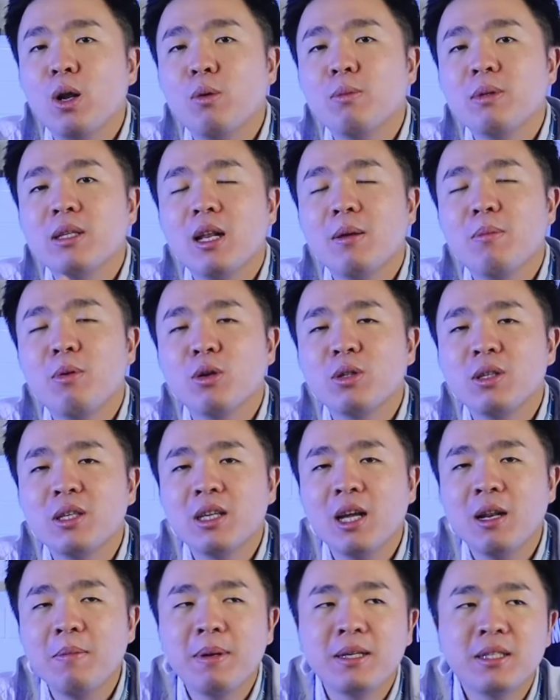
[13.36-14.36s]
Kalau misalnya
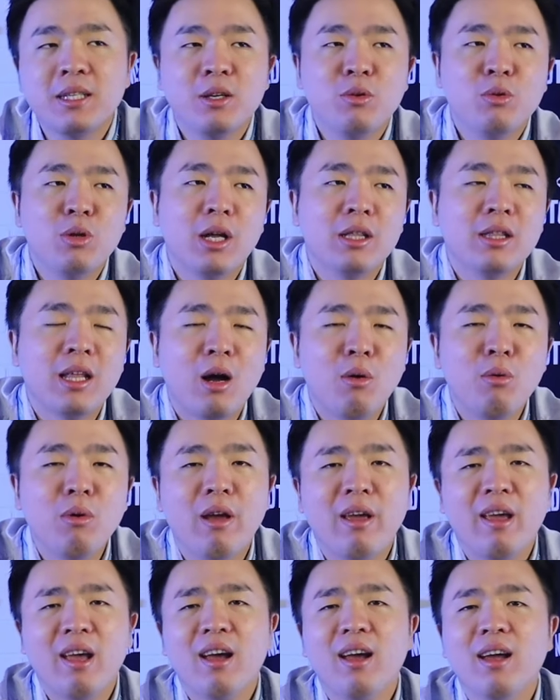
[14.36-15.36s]
brosis kan pasti udah tau
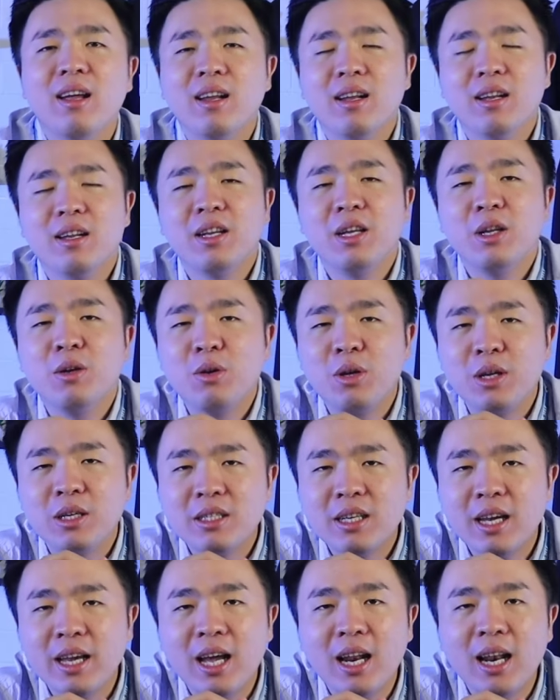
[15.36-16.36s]
lah ya di
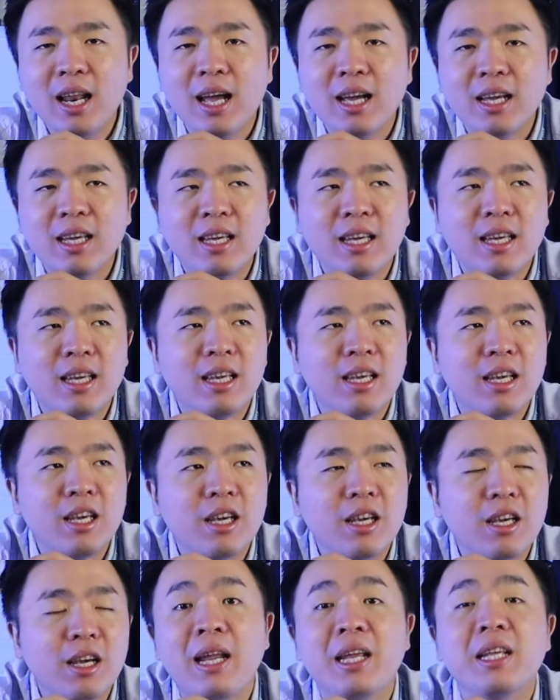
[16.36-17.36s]
Indonesia yang
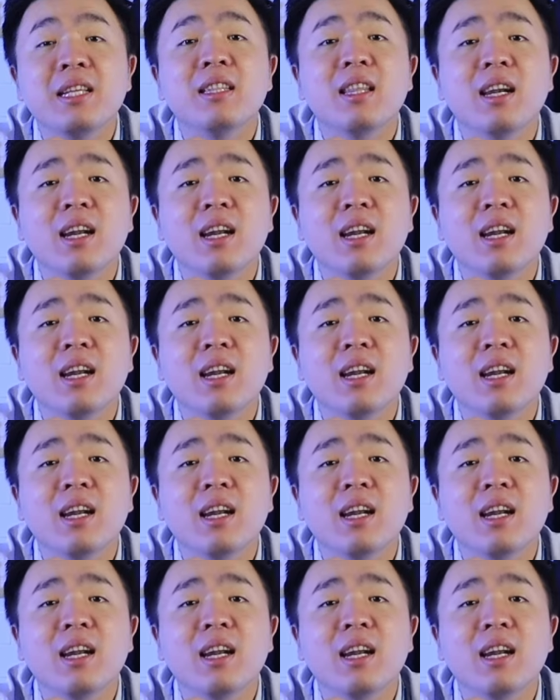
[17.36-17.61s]
lagi paling